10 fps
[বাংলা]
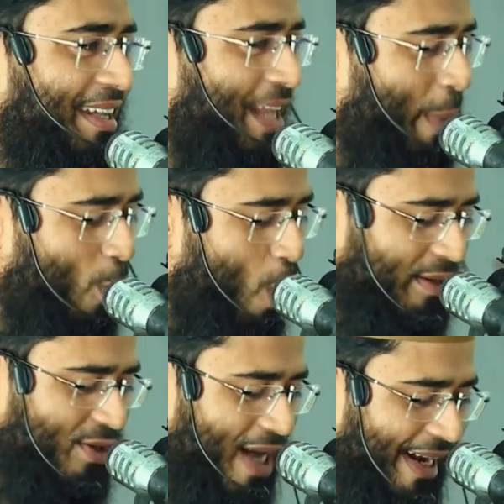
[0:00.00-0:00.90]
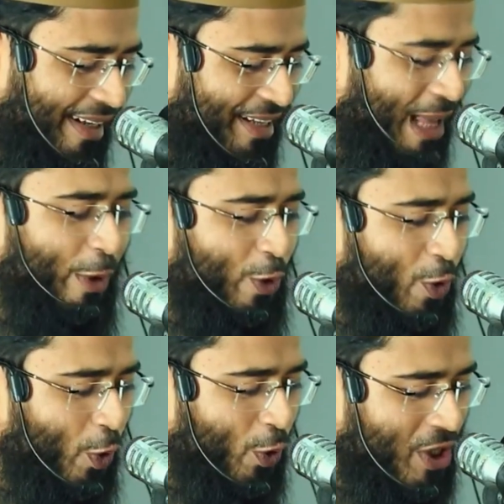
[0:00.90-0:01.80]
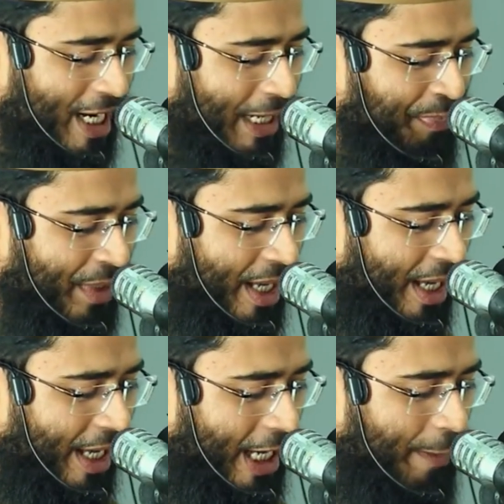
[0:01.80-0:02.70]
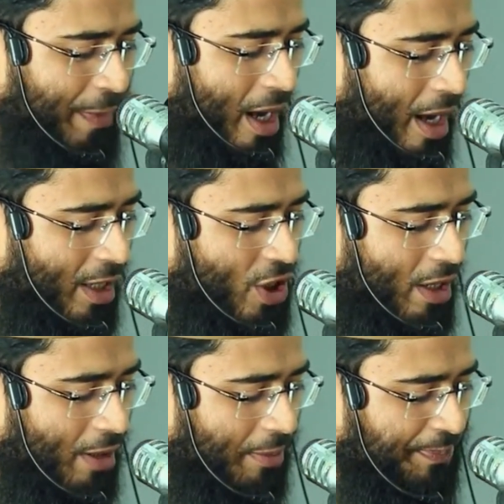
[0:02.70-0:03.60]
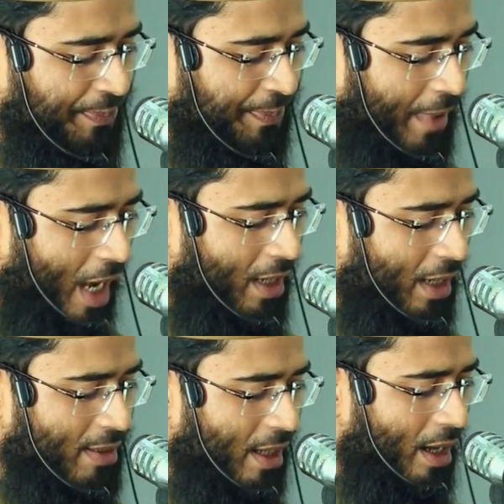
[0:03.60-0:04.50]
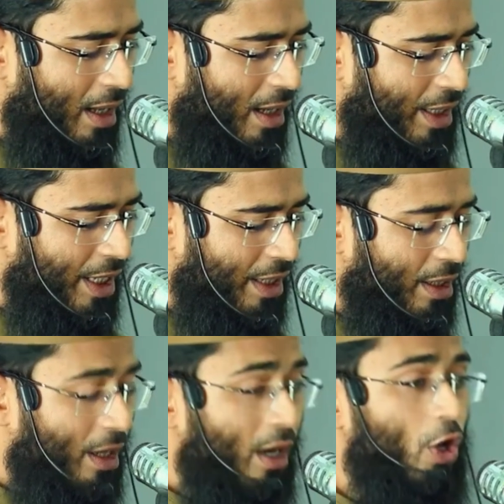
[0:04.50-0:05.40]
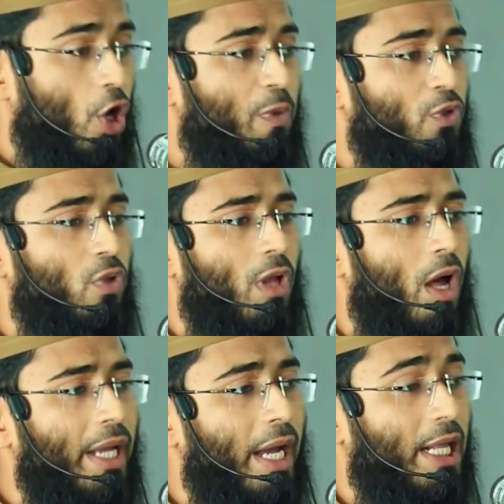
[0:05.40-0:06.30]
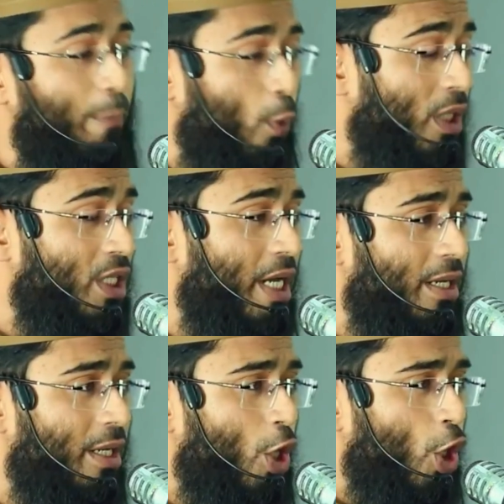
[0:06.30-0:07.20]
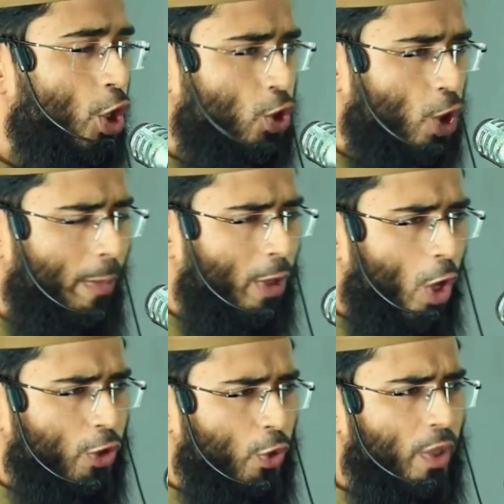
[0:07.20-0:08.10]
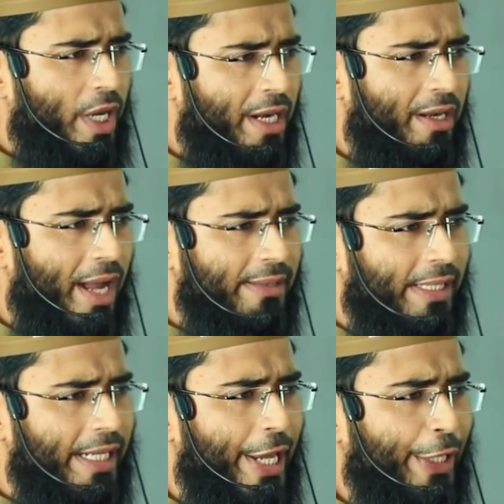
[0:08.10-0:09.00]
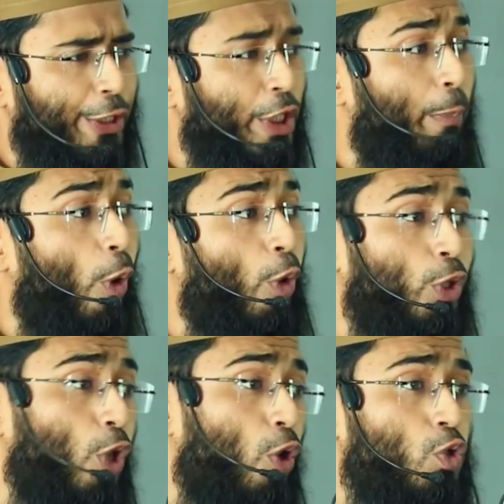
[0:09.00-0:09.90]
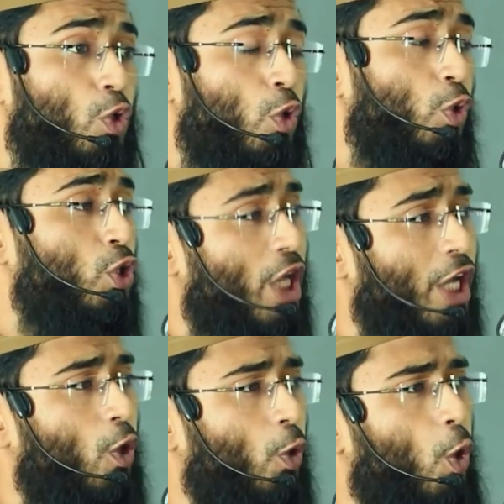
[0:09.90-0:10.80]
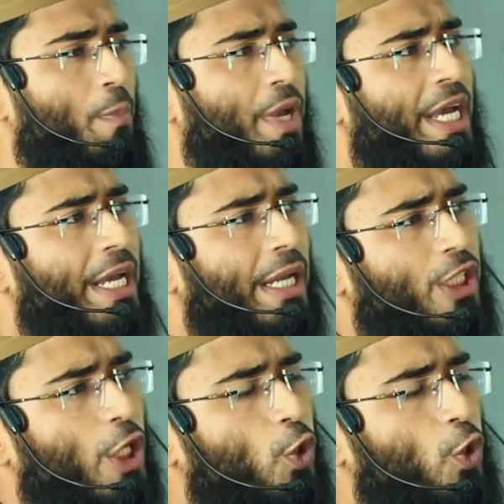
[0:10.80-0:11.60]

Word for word: নাম্বার ওয়ান সাইন নাম্বার টু হচ্ছে ইবনে হাজার আল আসকালানি রহমতুল্লাহ আলাই বলেছেন সবে কদরের রাতের একটি বড় নিদর্শন হচ্ছে এইরকম যে